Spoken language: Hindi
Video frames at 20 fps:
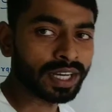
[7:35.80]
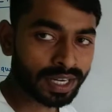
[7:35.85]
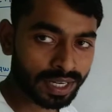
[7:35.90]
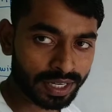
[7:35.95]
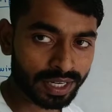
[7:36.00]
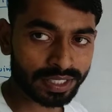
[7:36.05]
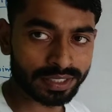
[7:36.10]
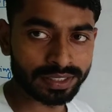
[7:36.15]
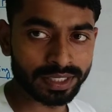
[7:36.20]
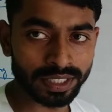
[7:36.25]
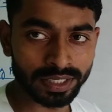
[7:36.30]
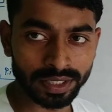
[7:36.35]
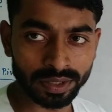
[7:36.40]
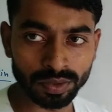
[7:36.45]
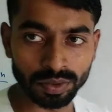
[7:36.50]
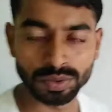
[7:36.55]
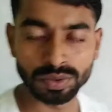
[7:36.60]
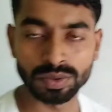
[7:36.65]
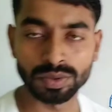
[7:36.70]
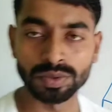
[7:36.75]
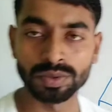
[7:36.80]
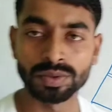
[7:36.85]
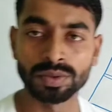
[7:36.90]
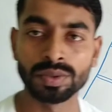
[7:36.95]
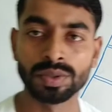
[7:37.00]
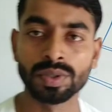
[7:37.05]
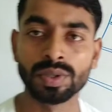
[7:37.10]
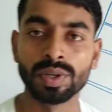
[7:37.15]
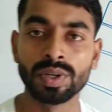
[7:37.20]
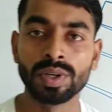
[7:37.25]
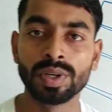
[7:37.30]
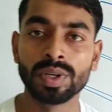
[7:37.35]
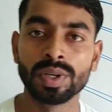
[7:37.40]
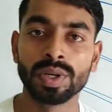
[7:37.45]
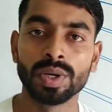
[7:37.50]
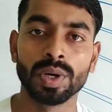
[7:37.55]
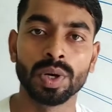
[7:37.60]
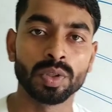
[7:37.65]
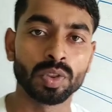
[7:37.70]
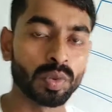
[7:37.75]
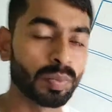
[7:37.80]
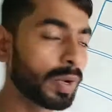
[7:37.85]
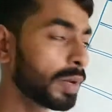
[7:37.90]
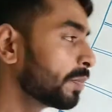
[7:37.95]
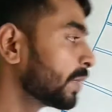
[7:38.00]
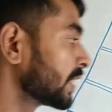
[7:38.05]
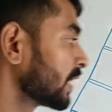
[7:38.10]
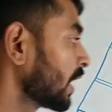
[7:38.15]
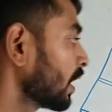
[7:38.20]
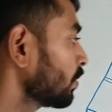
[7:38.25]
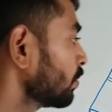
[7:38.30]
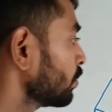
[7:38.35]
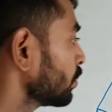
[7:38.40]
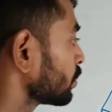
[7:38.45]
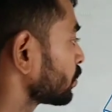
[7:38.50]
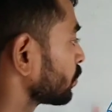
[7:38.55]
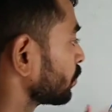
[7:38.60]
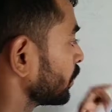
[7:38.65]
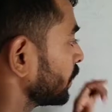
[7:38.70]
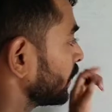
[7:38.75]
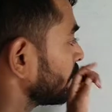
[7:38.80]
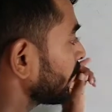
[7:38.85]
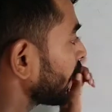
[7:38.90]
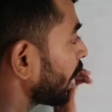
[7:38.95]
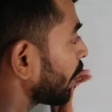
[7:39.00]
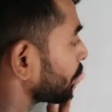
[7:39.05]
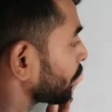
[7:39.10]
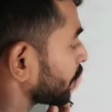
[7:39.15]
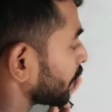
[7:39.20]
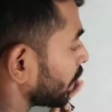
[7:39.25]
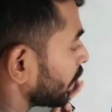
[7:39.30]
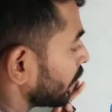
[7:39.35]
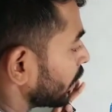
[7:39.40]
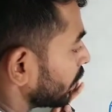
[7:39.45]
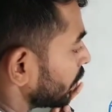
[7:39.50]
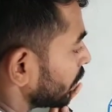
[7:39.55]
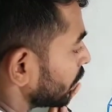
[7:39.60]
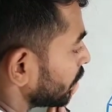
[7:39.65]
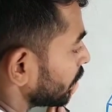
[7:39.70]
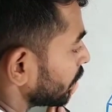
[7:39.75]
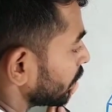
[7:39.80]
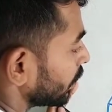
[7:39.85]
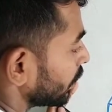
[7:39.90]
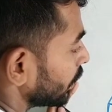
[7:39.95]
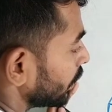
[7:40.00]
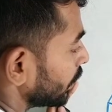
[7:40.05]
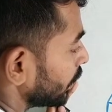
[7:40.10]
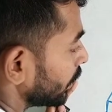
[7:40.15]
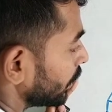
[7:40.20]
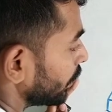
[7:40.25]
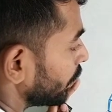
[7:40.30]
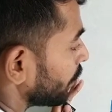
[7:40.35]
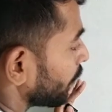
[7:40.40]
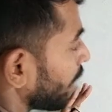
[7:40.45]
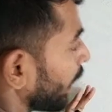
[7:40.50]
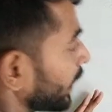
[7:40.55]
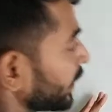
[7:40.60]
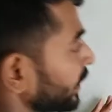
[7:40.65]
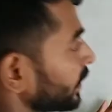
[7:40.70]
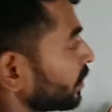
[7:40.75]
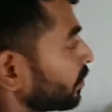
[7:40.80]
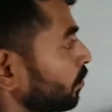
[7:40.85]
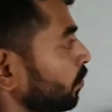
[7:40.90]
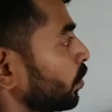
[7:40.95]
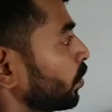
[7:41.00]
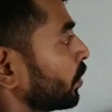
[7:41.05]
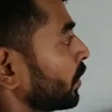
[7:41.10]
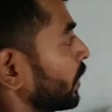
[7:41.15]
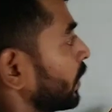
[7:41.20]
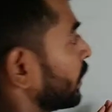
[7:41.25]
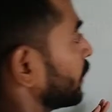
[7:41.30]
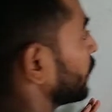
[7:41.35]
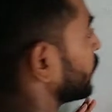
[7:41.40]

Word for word: करना चाहिए दोस्तों तो मैं बता दूं दोस्तों ये आपका ड्राइंग बोर्ड